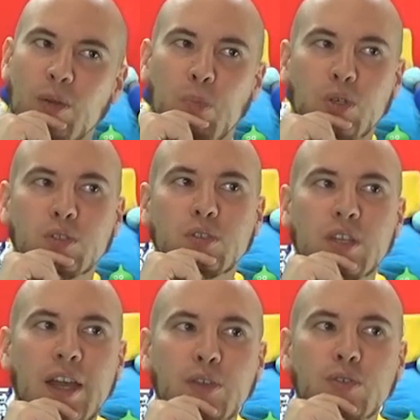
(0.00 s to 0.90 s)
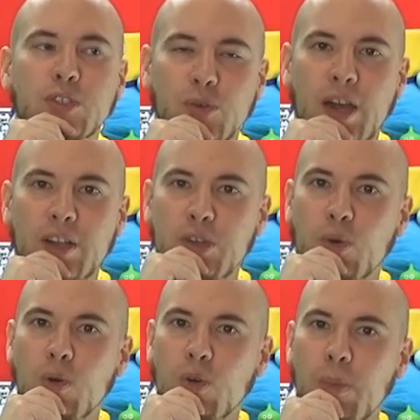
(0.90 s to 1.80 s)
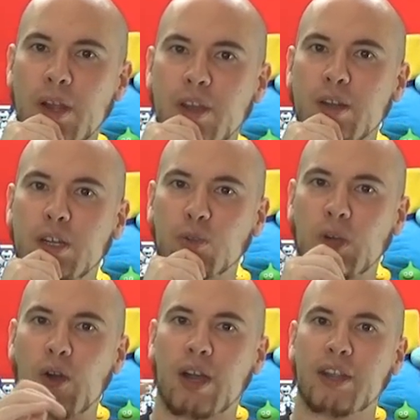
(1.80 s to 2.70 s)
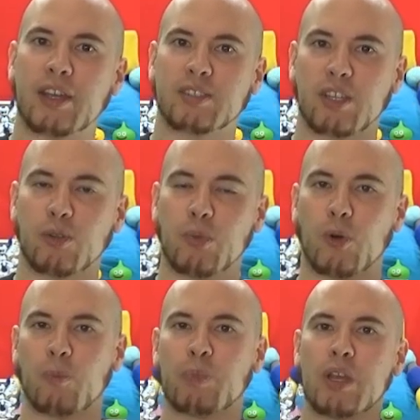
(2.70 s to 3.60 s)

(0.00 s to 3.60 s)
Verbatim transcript: 僕が言うには日本語版であるかどうかわかんないですけれども